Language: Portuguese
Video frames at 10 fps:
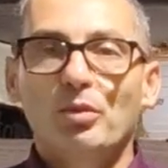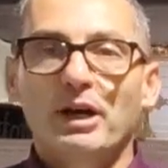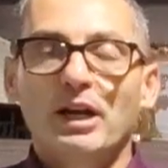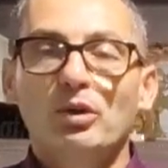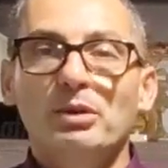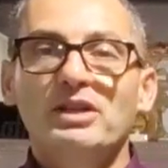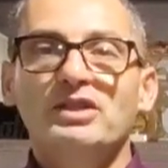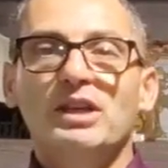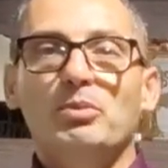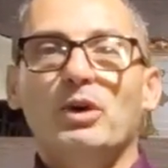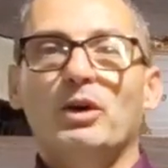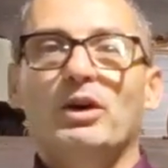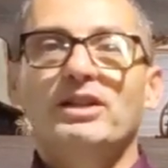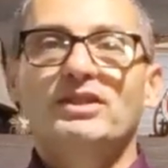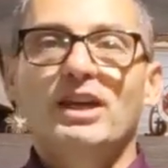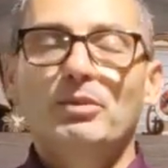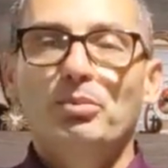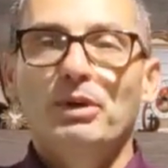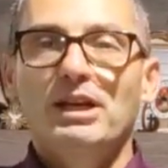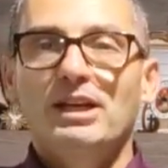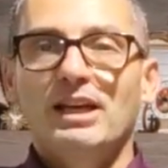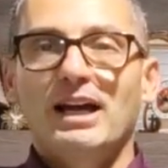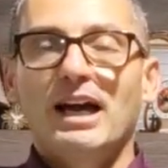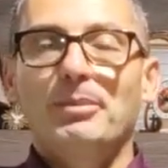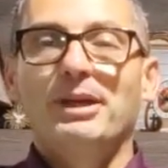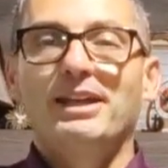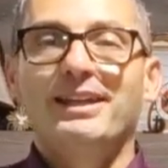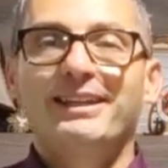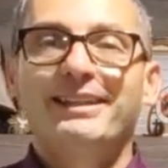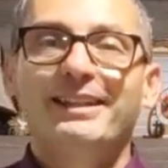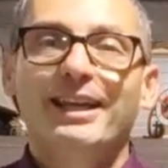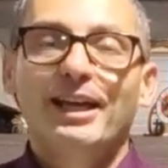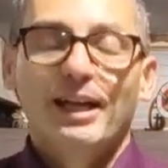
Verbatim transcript: como era no princípio, agora e sempre. Amém.